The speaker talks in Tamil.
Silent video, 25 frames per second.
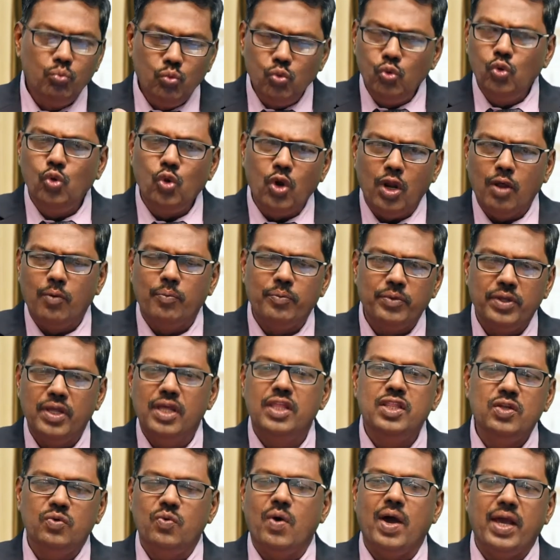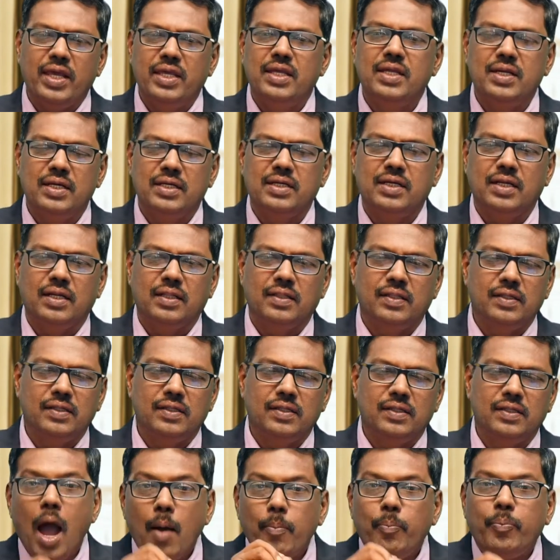மூலம் எதுவாக இருக்கிறது
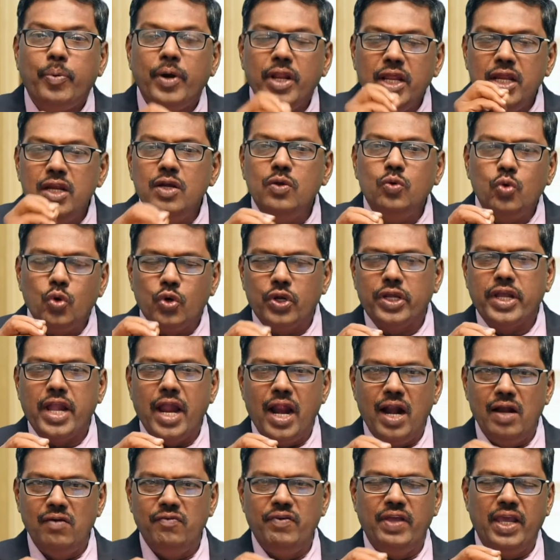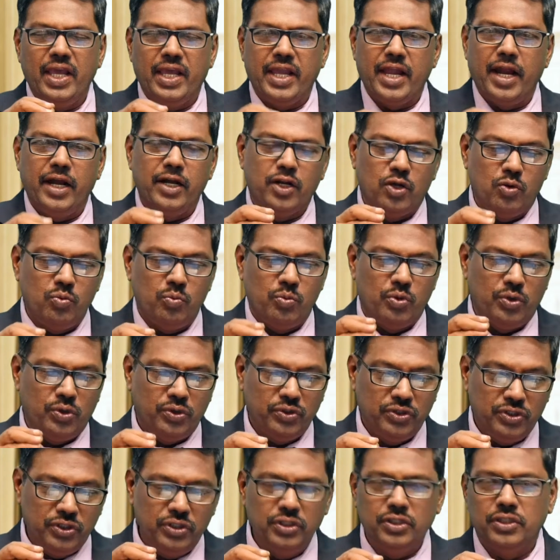அப்படின்னு ஒரு கேள்வியை கேட்கும்
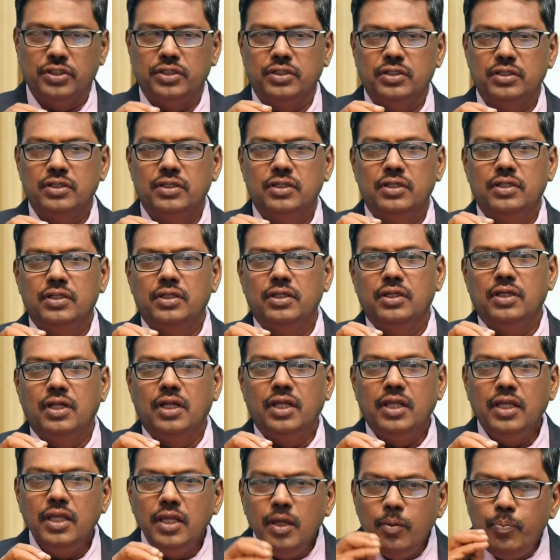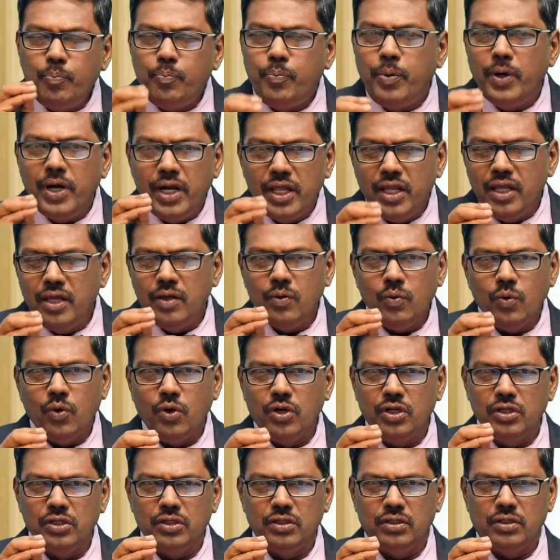பொழுது இப்படி
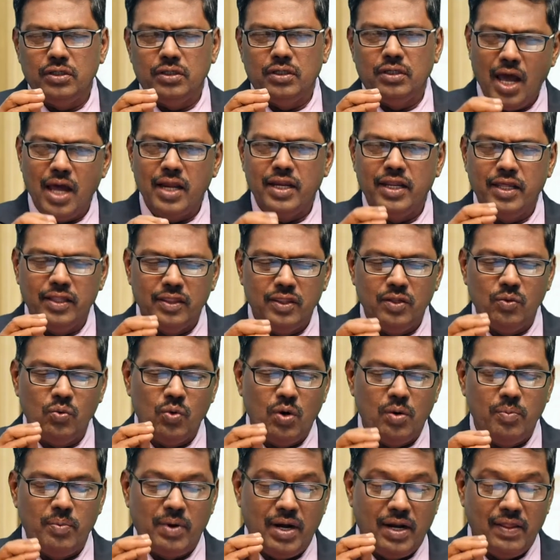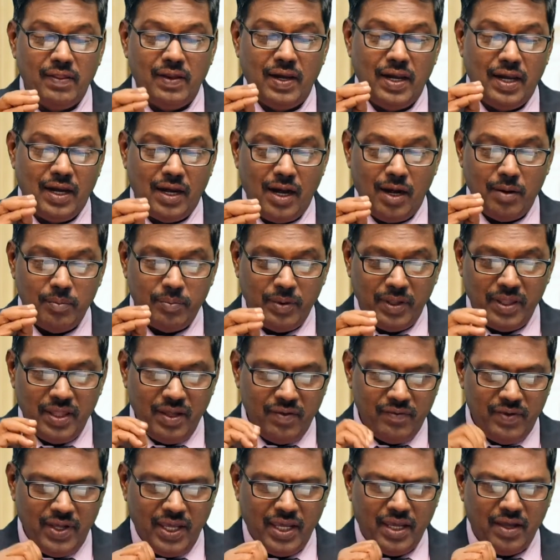ஒரு காரியத்தை உங்கள் மனதில் நான்
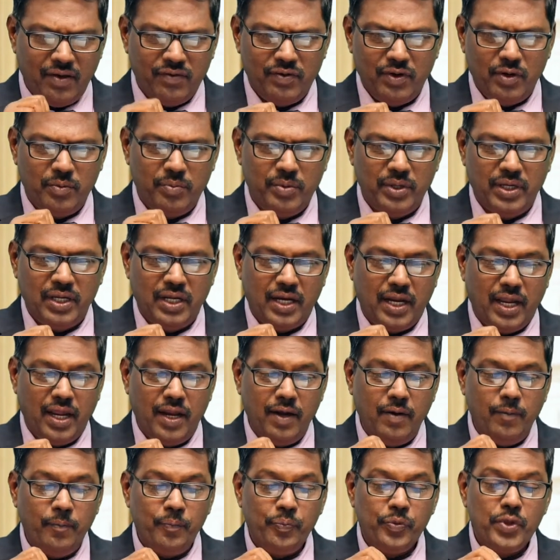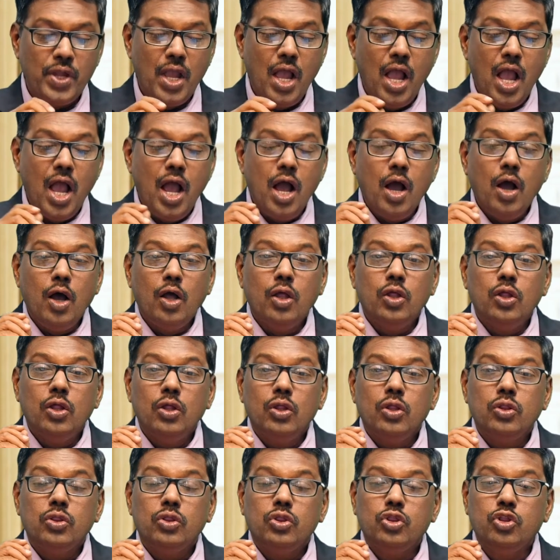பதிய வைக்க விரும்புகிறேன்
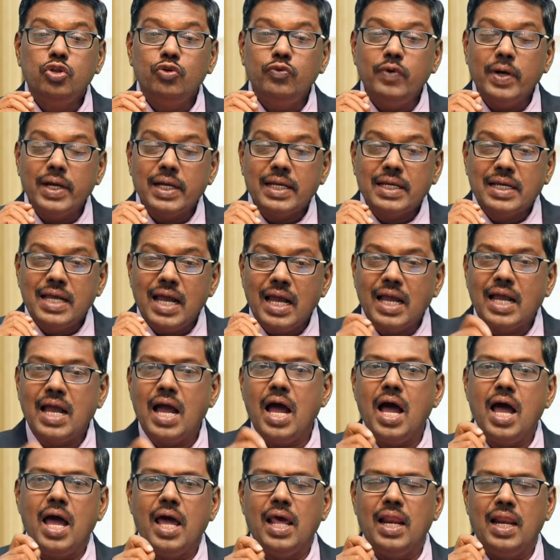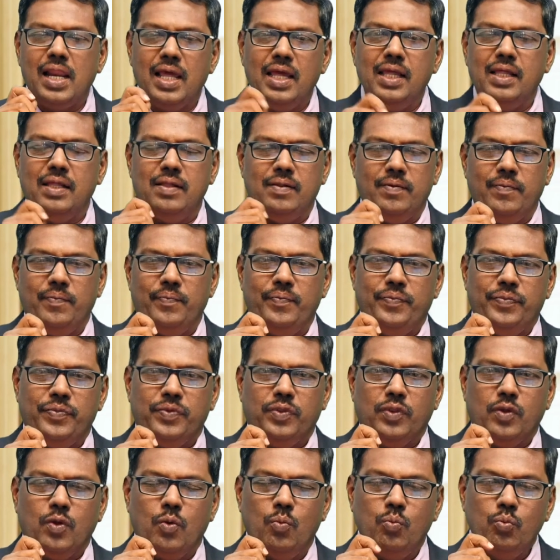துவக்க கால
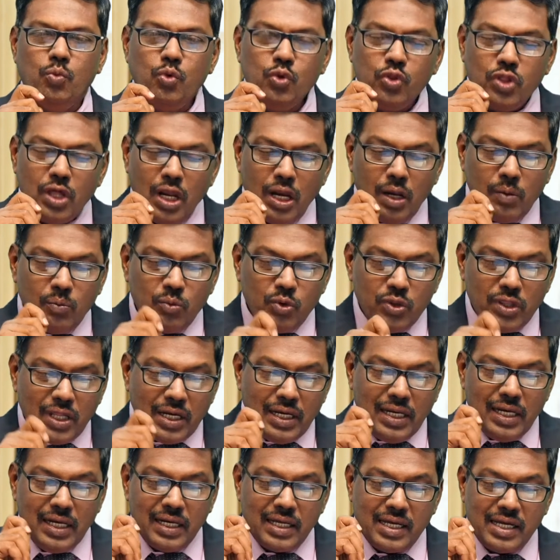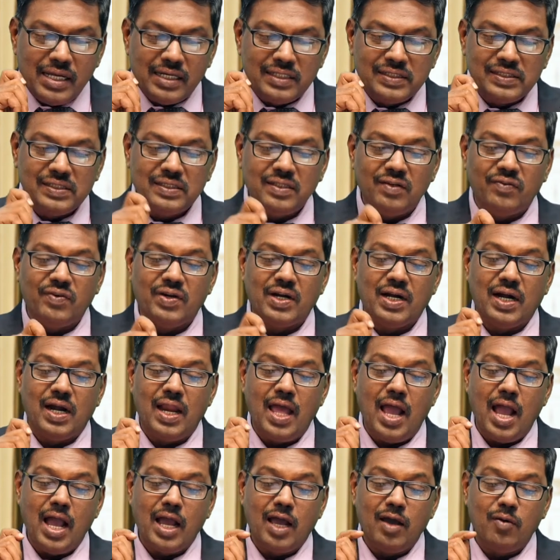முதல் முதலில்
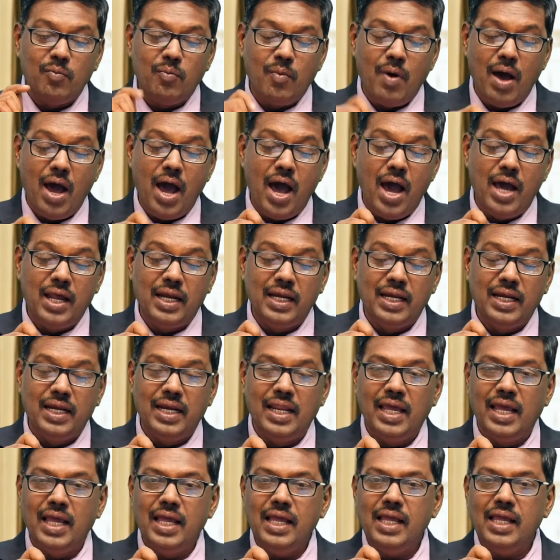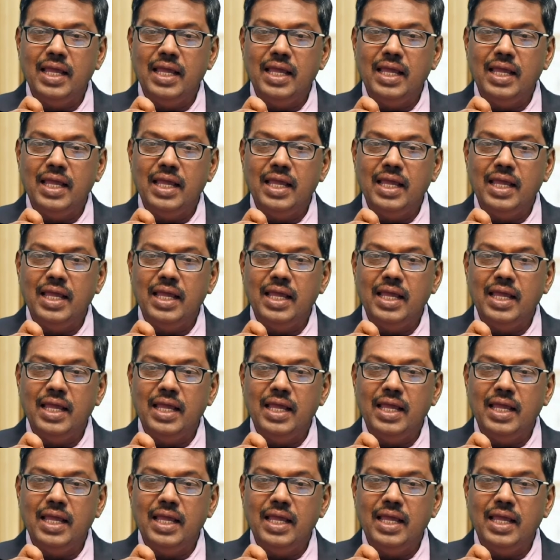கிறிஸ்தவர்களாக மாறின